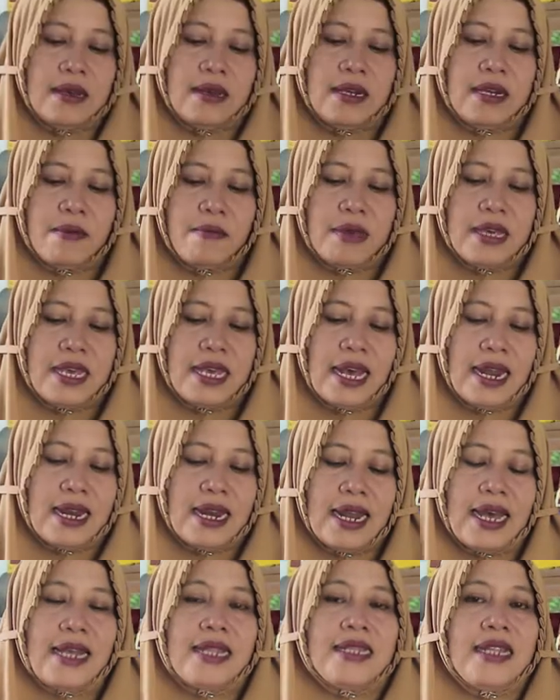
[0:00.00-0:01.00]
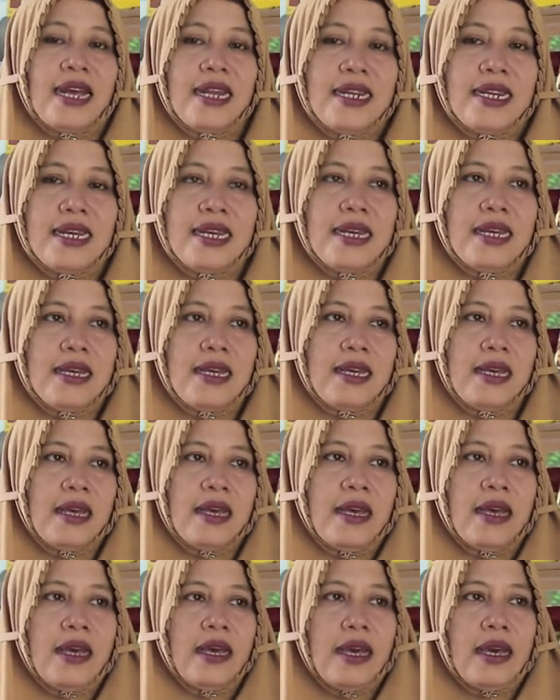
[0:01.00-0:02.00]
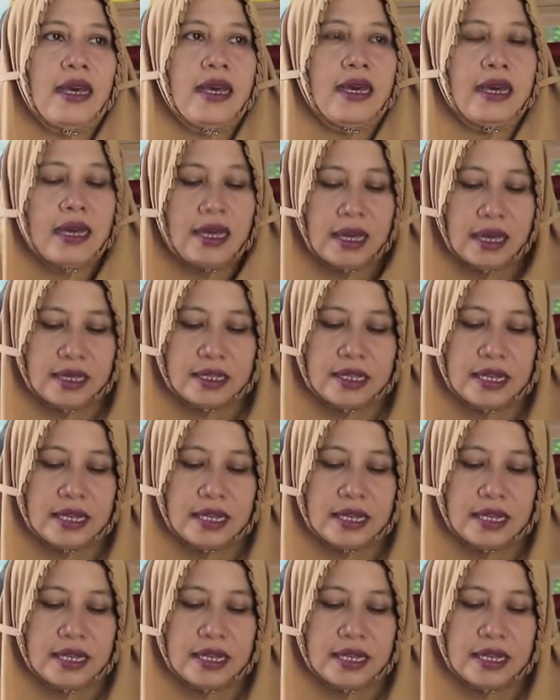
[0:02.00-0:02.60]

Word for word: Demikianlah tadi eh,